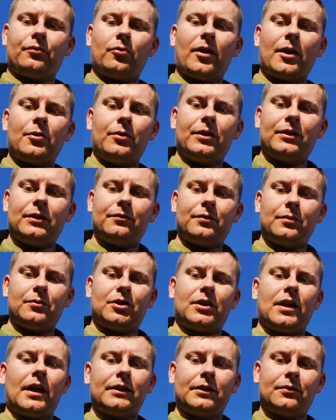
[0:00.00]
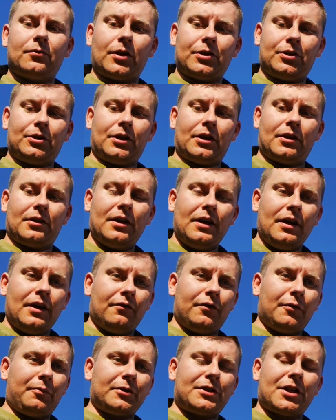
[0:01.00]
w Wellwyn i wymyślali właśnie
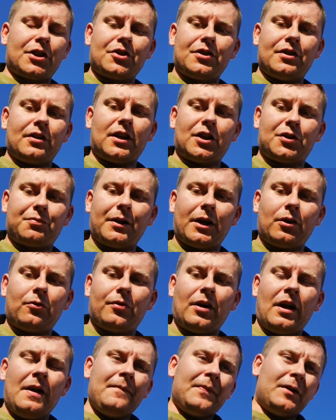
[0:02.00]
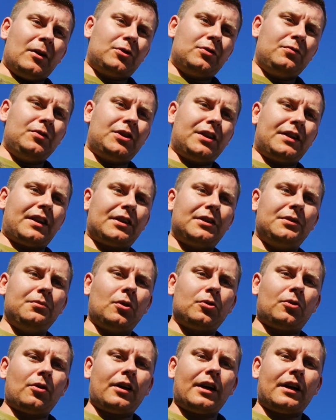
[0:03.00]
wyposażenie dla szpiegów. Oczywiście taki
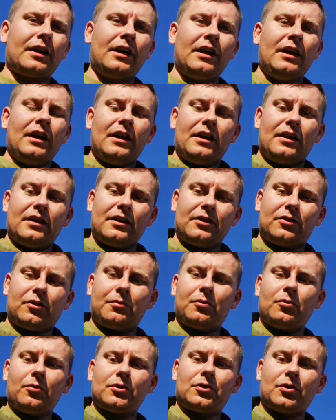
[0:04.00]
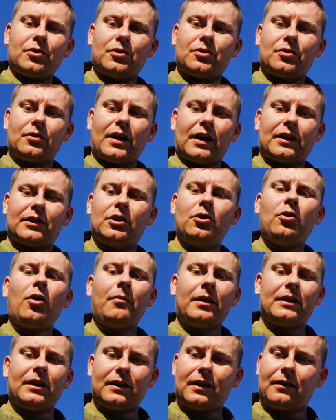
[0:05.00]
motorek e, to było coś, co na
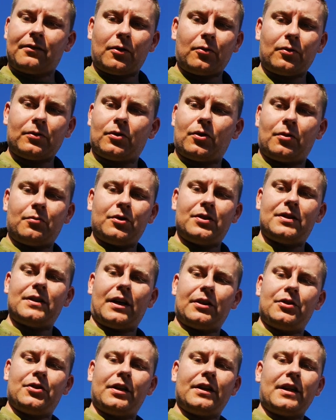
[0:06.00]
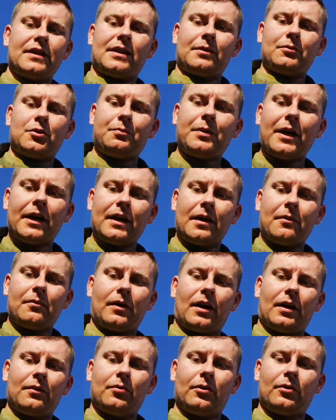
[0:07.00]
kilometr dawało komuś znać, że jestem
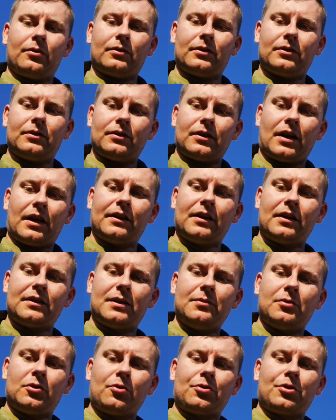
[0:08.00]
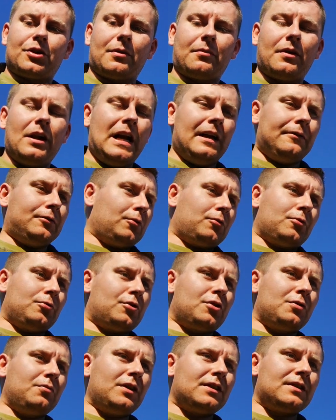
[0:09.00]
szpiegiem albo angielskim skoczkiem, w związku
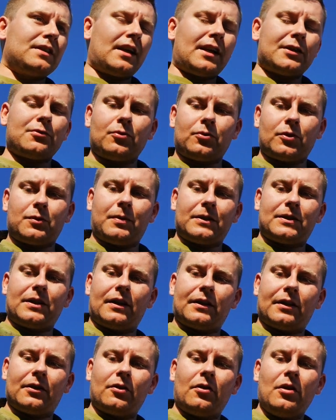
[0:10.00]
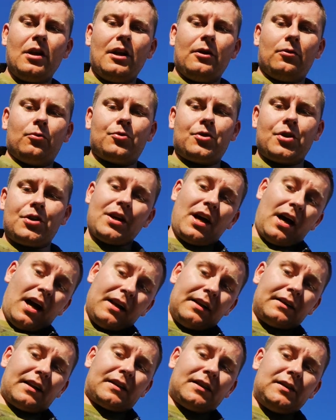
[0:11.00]
z czym nie znalazło to specjalnego użycia,
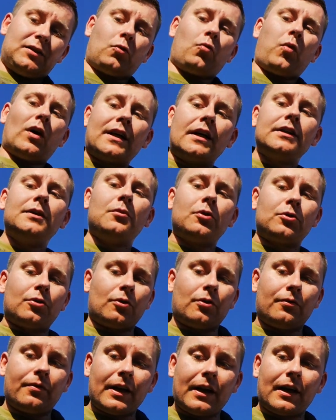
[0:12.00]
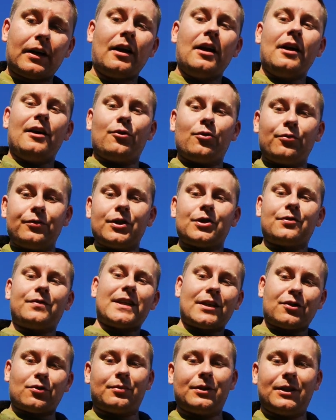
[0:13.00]
ale taki składany motorowerek również w
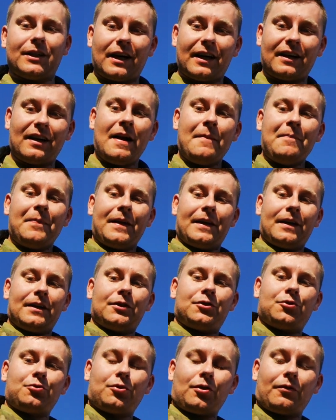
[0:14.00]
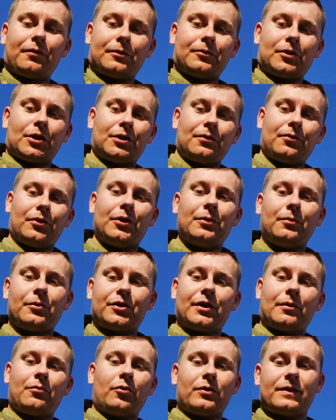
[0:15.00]
zasobnikach bajkach e, zrzutowych w czasie wojny
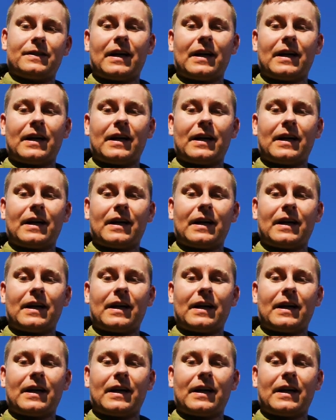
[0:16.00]
można było